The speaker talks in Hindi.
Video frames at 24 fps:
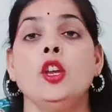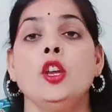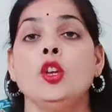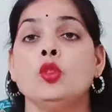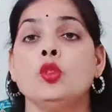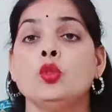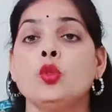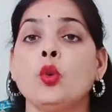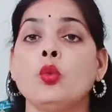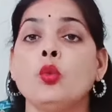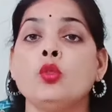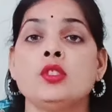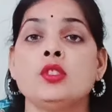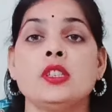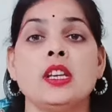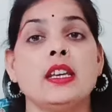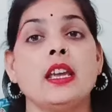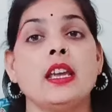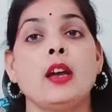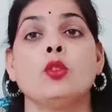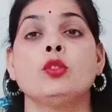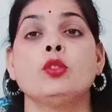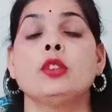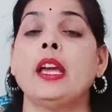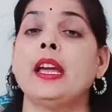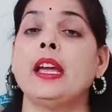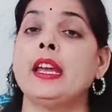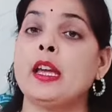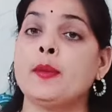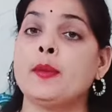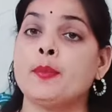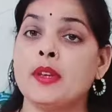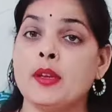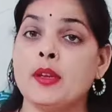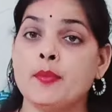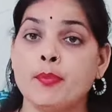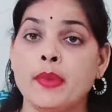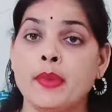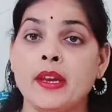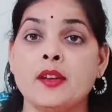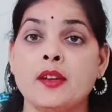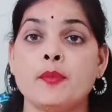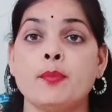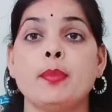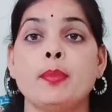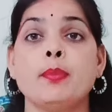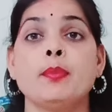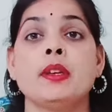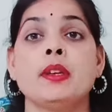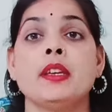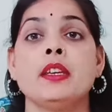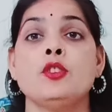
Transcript: तो उससे क्या होता है कि आपके पेट की